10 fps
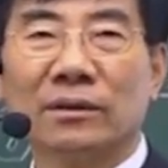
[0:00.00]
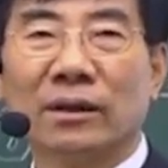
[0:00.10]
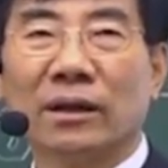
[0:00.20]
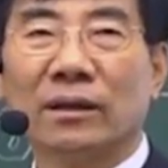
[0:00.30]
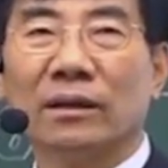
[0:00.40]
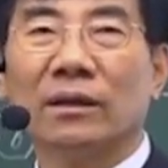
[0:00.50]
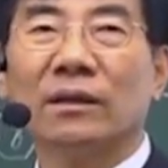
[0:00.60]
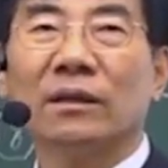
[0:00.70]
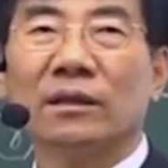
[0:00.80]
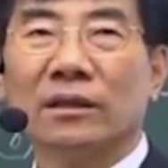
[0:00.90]
이렇게
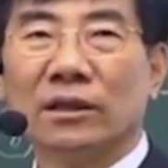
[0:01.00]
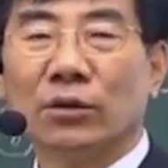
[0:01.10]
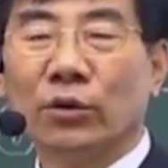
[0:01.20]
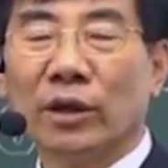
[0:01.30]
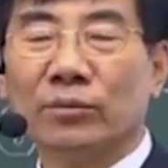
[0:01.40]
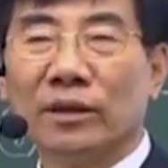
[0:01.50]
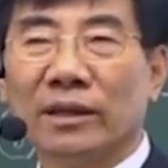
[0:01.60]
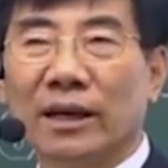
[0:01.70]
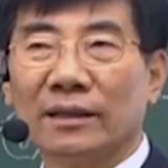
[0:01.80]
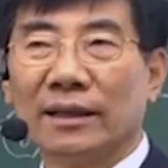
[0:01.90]
일곱 개 분야를
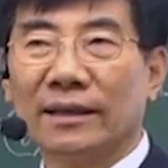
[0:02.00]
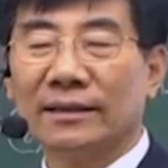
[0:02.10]
한다.